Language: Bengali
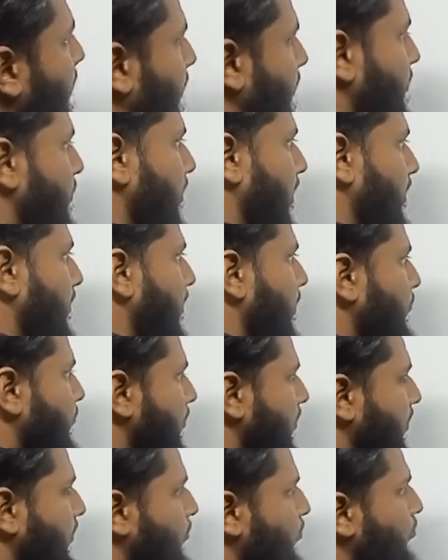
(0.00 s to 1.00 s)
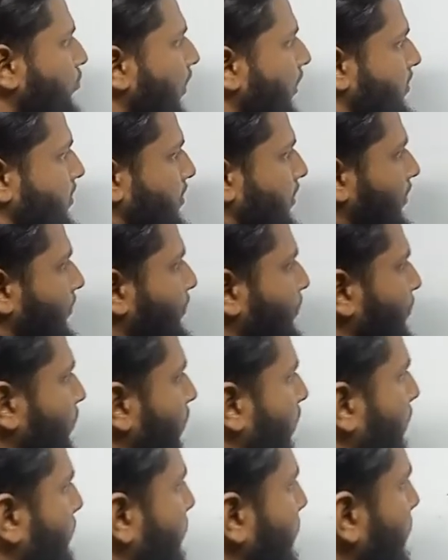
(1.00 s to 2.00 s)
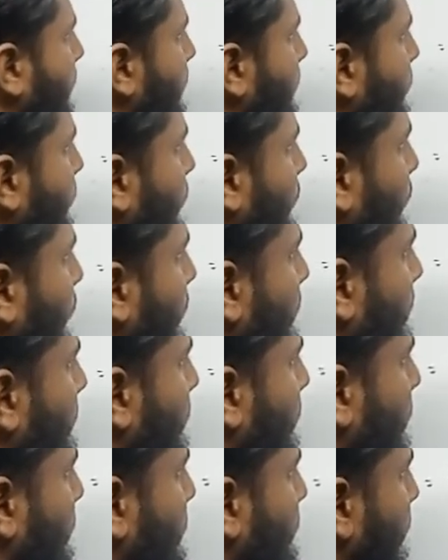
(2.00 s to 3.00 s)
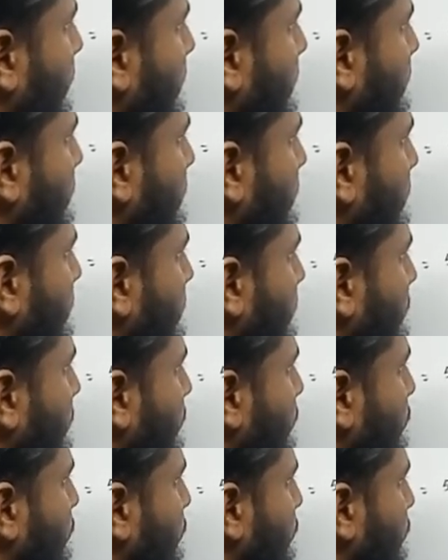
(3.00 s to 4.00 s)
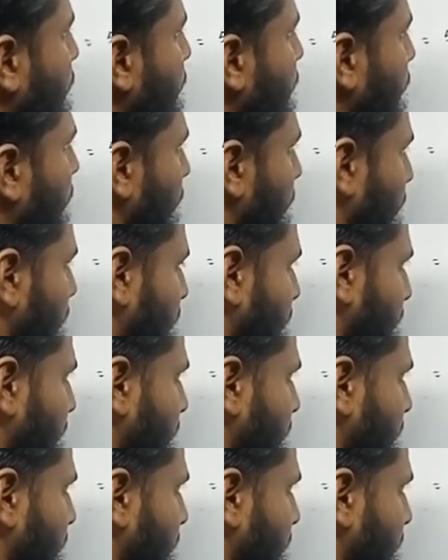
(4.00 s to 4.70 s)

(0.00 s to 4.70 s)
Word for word: চার চারটা দুটি কিন্তু আছে তাহলে আমি কি লিখব ওয়ান ডিভাইডেড বাই ষোলো